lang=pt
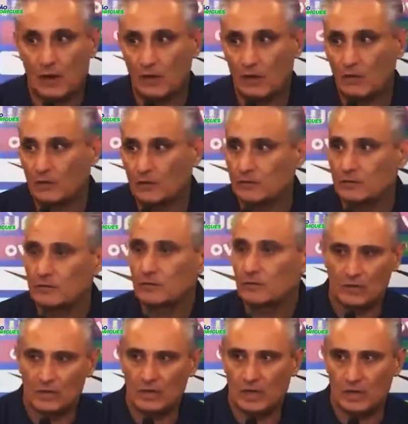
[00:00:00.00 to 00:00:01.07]
Não.
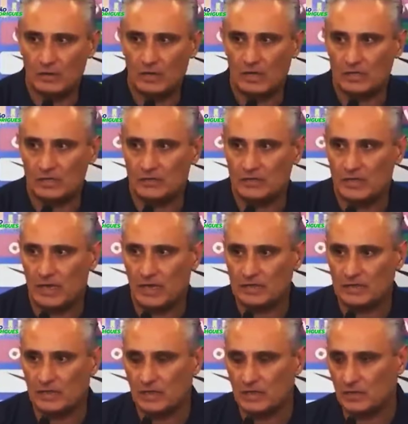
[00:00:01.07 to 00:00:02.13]
E a minha
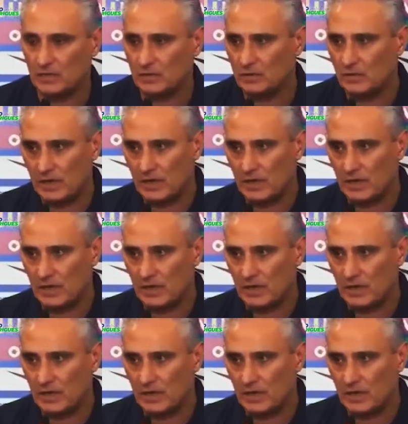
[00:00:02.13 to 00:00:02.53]
atividade, ela